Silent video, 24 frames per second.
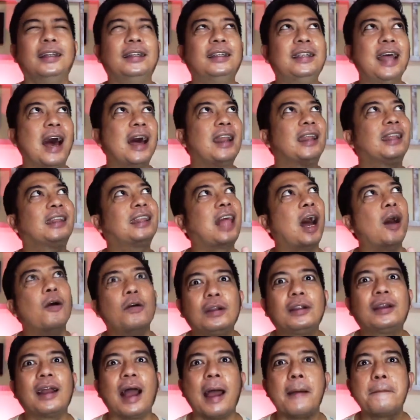Dari
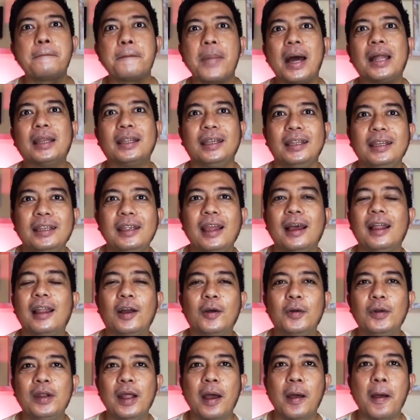tahun kapan ini ya
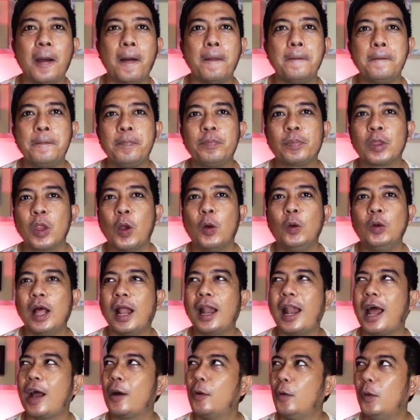lagu udah udah
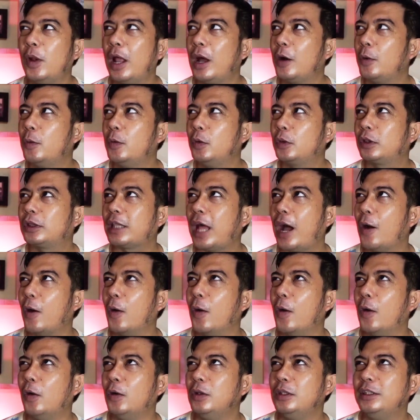lagu-lagu
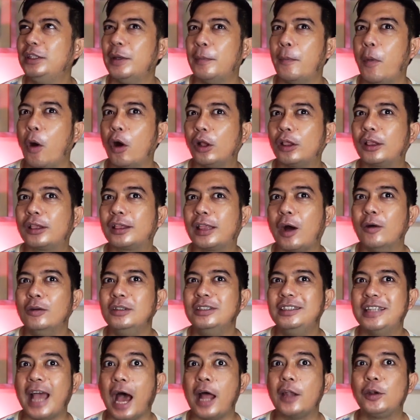tahun jebot,
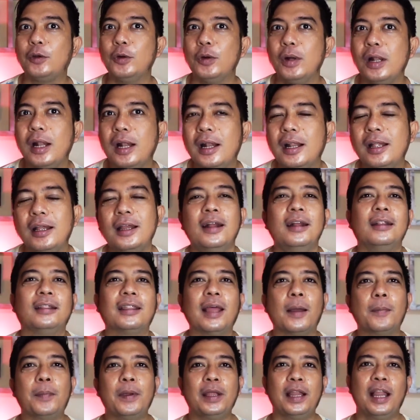tahun jadul,
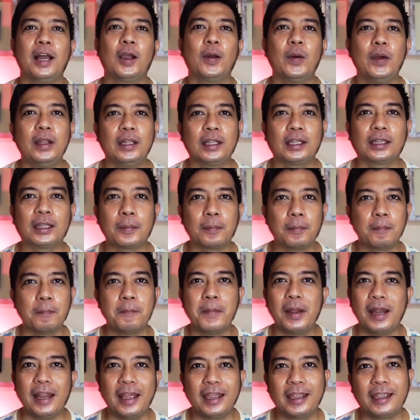tapi lagu ini tetap
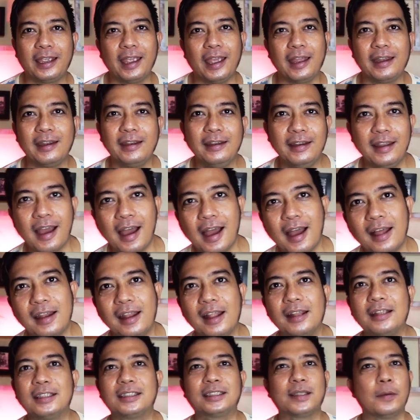melegenda
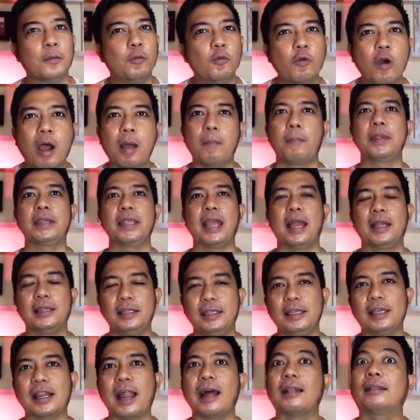dan semua
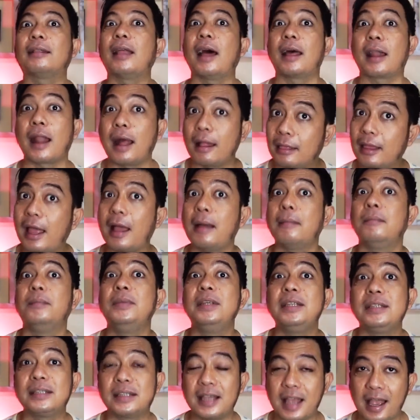penyanyi rata-rata
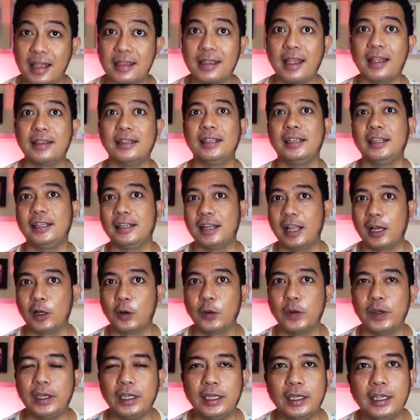bisa nyanyiin
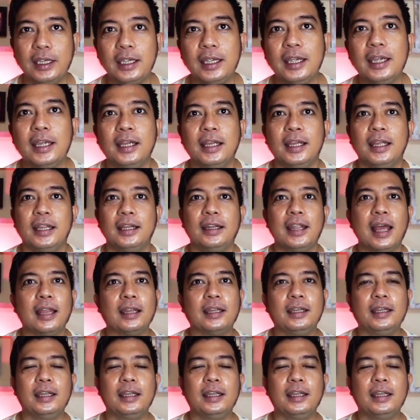lagu ini dan